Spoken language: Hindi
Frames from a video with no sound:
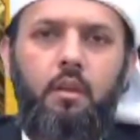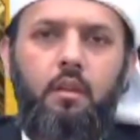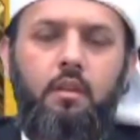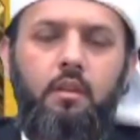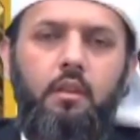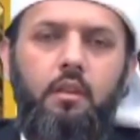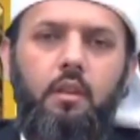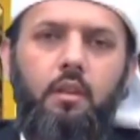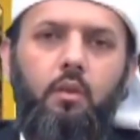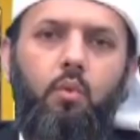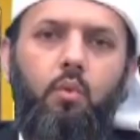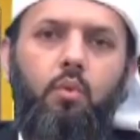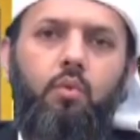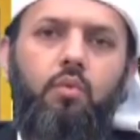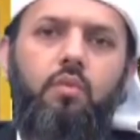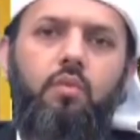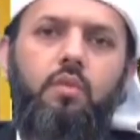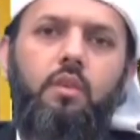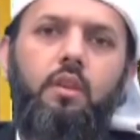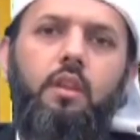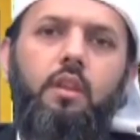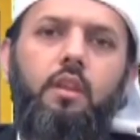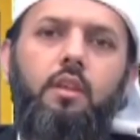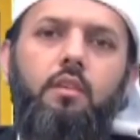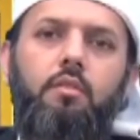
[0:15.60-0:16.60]
दरूद
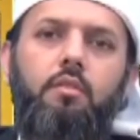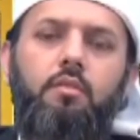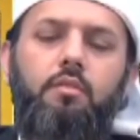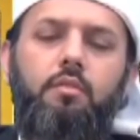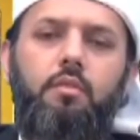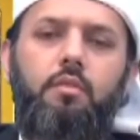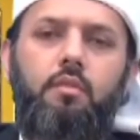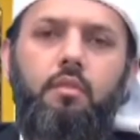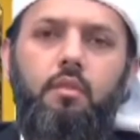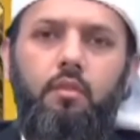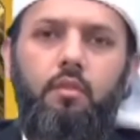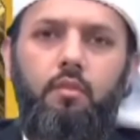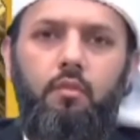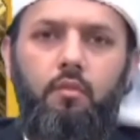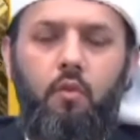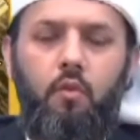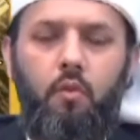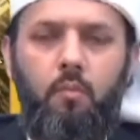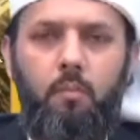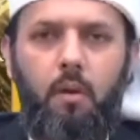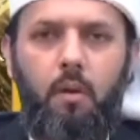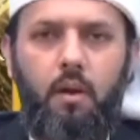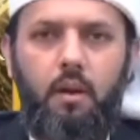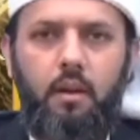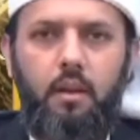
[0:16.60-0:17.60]
शरीफ वो
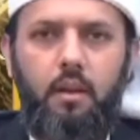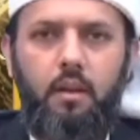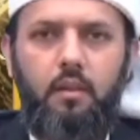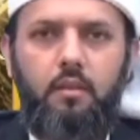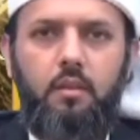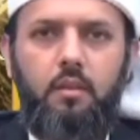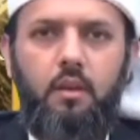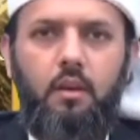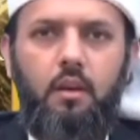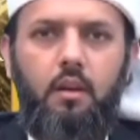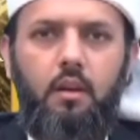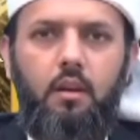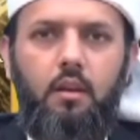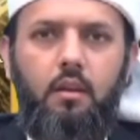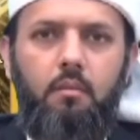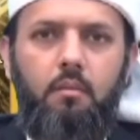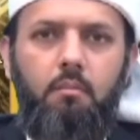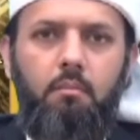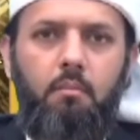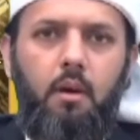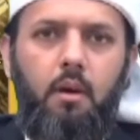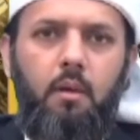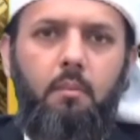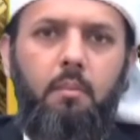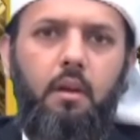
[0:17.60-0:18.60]
पाकिज़ा
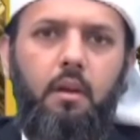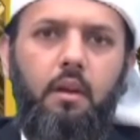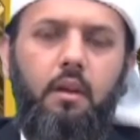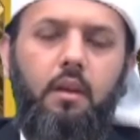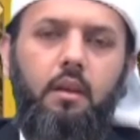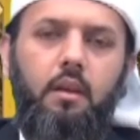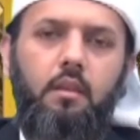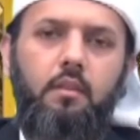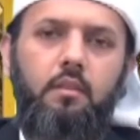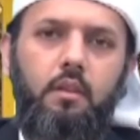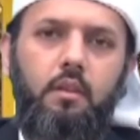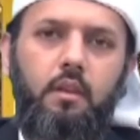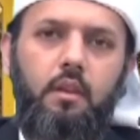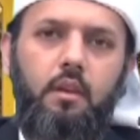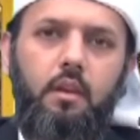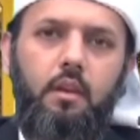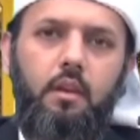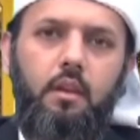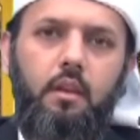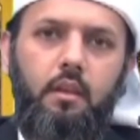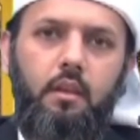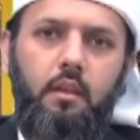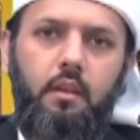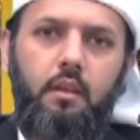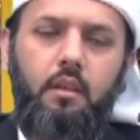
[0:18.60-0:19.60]
बाबरकत ज़िक्र
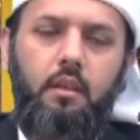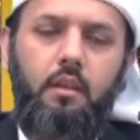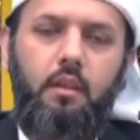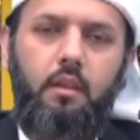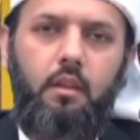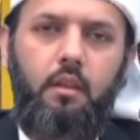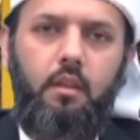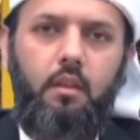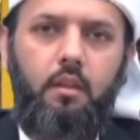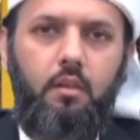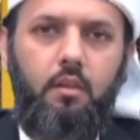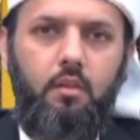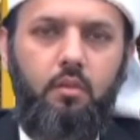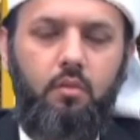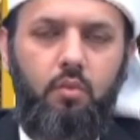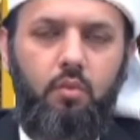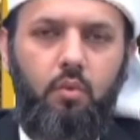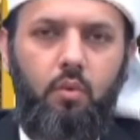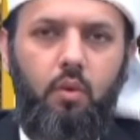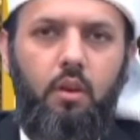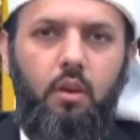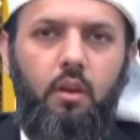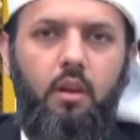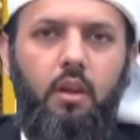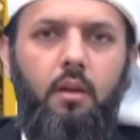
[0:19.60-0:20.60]
है जो
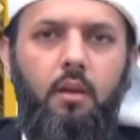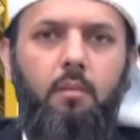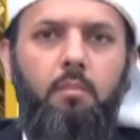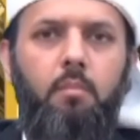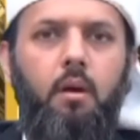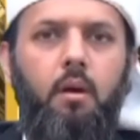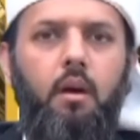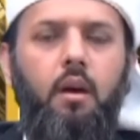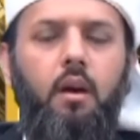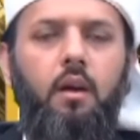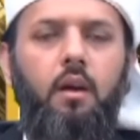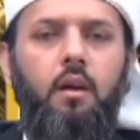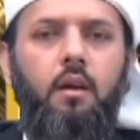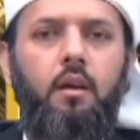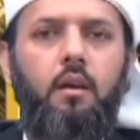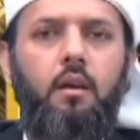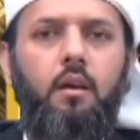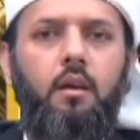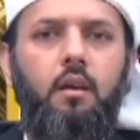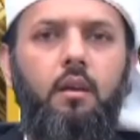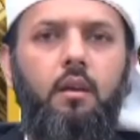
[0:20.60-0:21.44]
अल्लाह पाक